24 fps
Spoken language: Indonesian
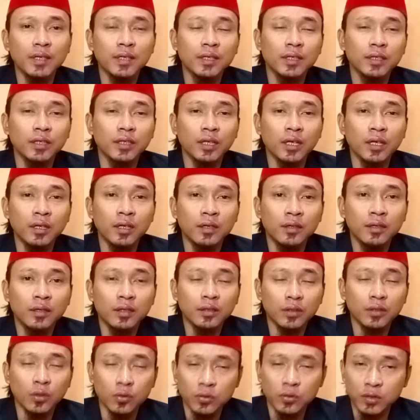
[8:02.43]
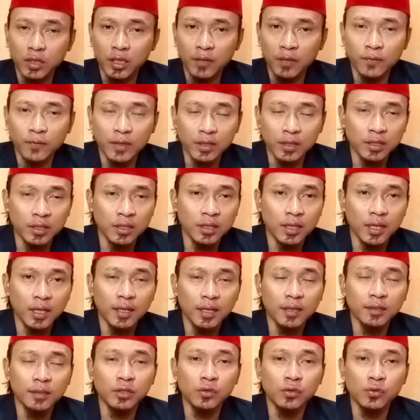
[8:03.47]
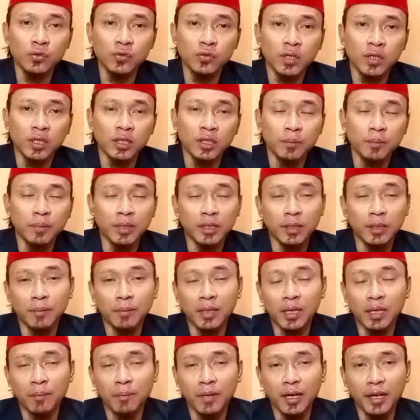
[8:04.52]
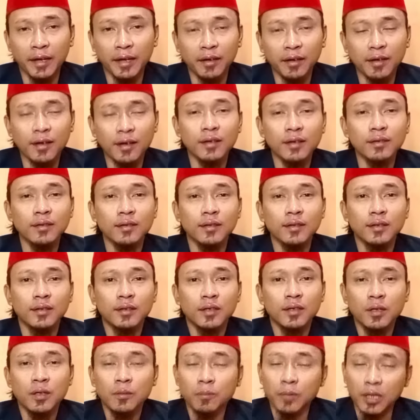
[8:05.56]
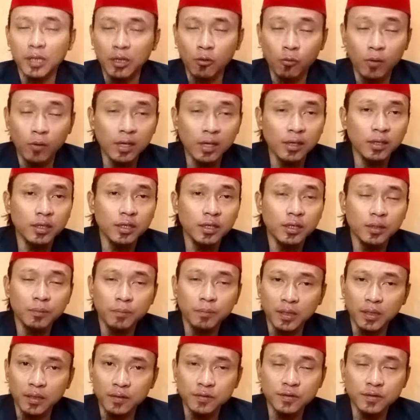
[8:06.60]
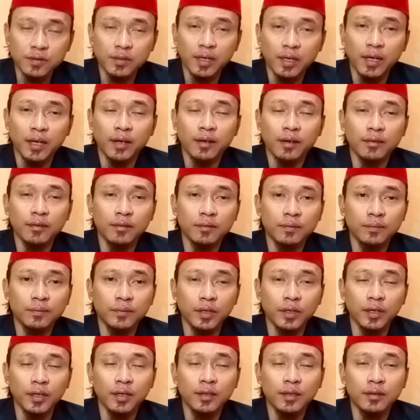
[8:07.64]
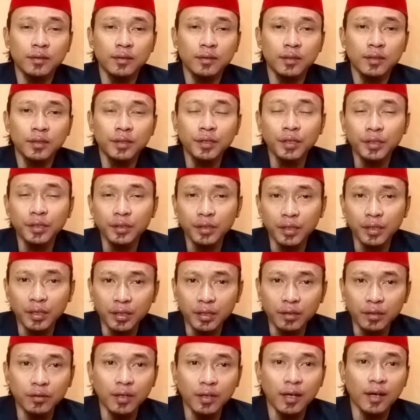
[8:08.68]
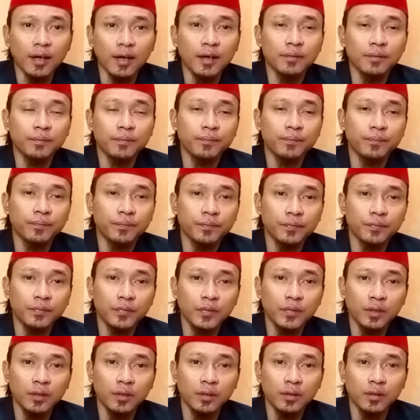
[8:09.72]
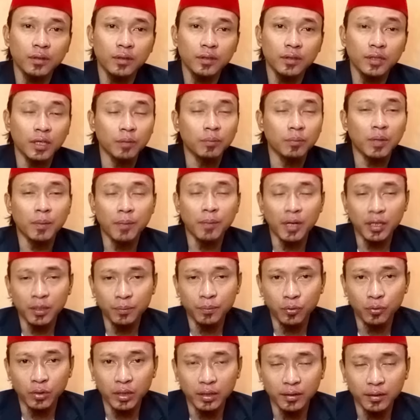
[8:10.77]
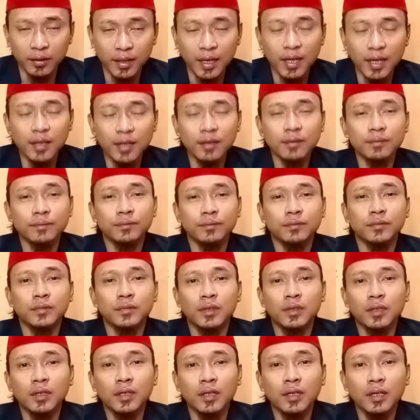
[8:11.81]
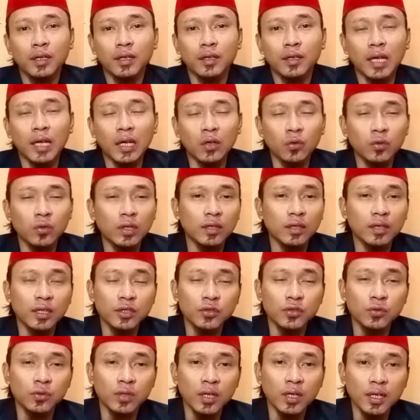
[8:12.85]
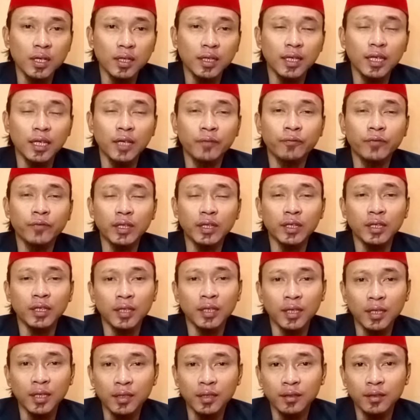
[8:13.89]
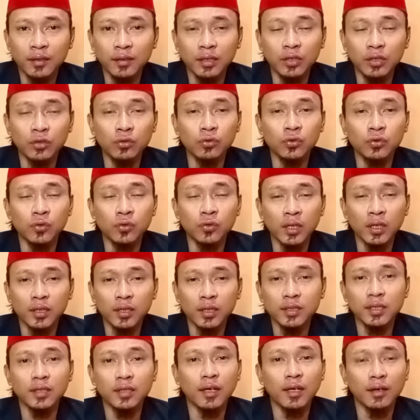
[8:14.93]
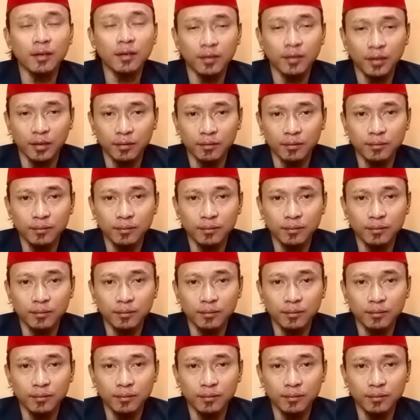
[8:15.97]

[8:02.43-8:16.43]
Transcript: Ya, terus kirim Fatihah ditujukan kepada para malaikat, para wali, para syekh, ya, diri kita dan bapak ibu kita. Lalu kita juga kirim Fatihah ditujukan ke si target.